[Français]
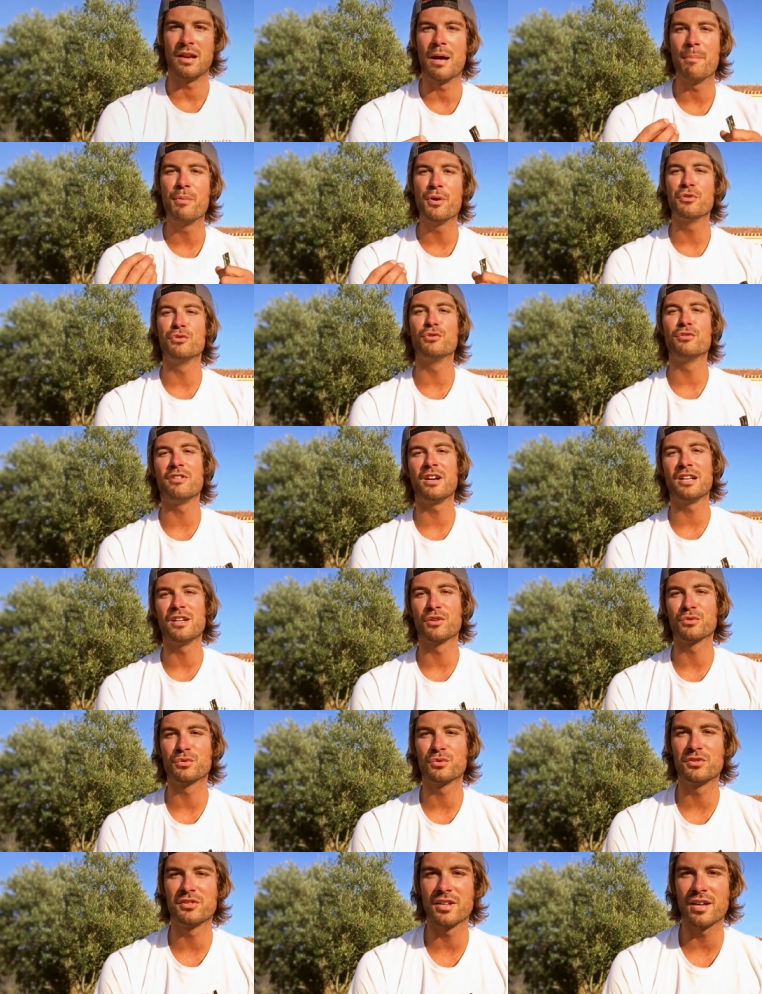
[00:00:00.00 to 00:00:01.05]
La bonne nouvelle
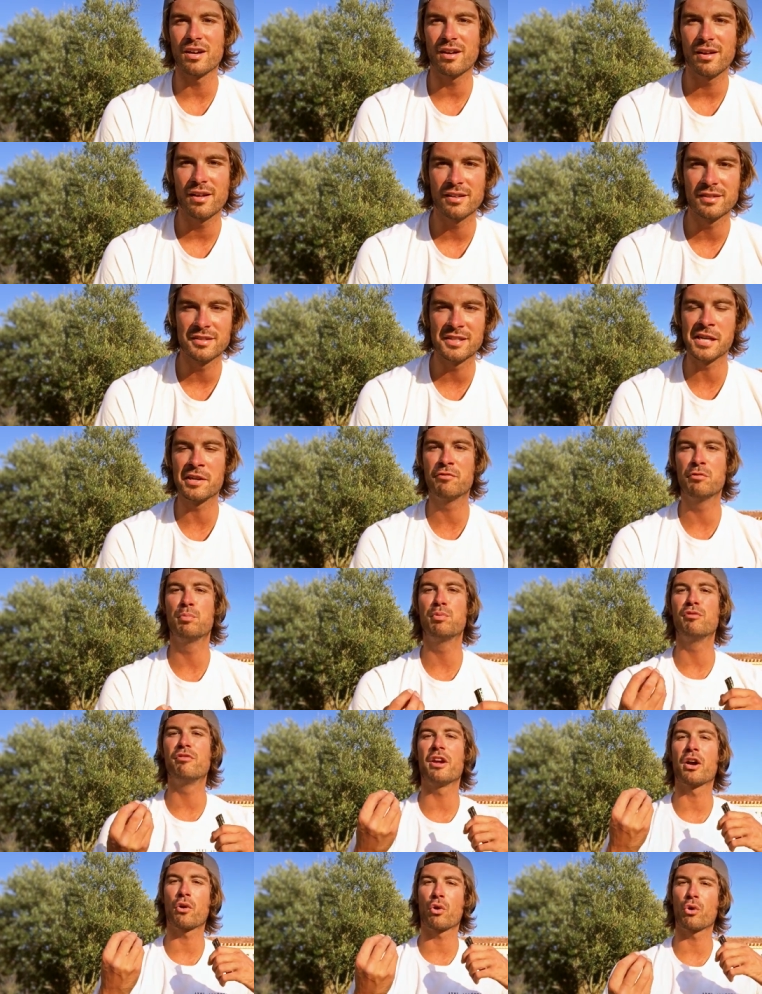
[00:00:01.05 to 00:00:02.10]
dans tout ça, c'est que vous
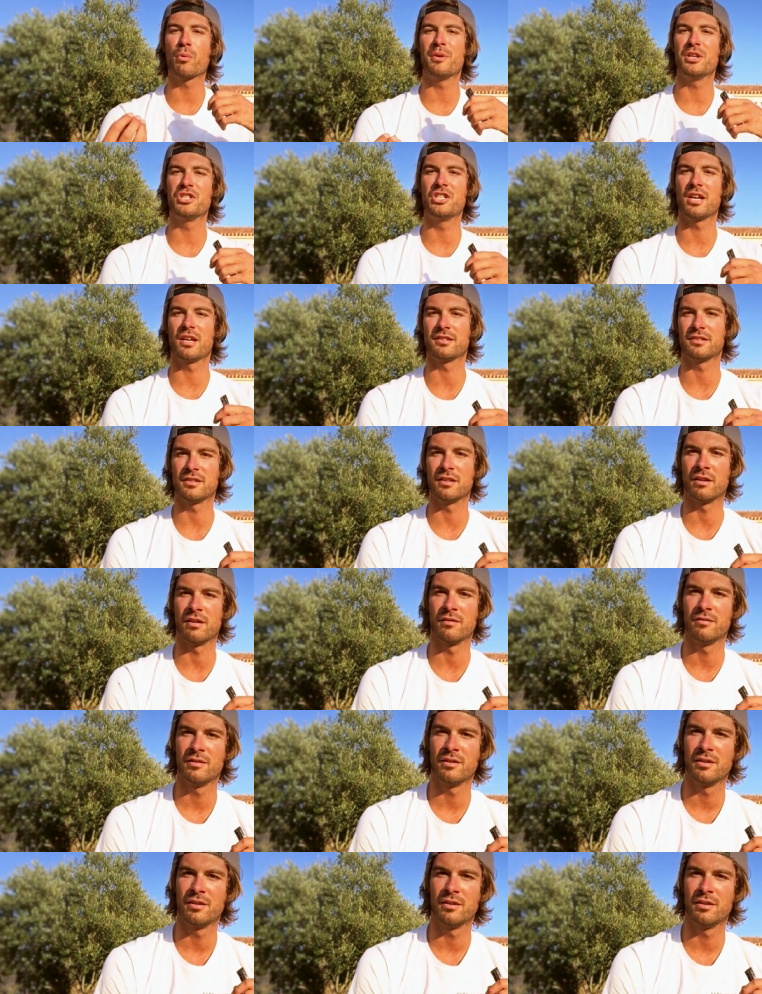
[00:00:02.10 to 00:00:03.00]
pouvez remédier à ça.